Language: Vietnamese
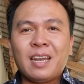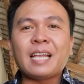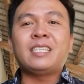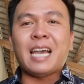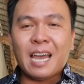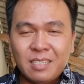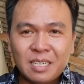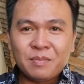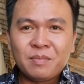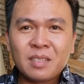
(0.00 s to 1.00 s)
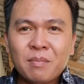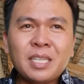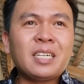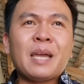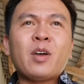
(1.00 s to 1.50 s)
là chị hà đưa
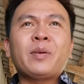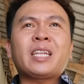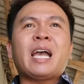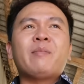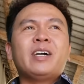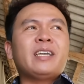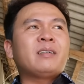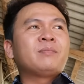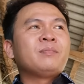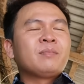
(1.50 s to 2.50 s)
bây giờ em nói với tất cả mọi người nhá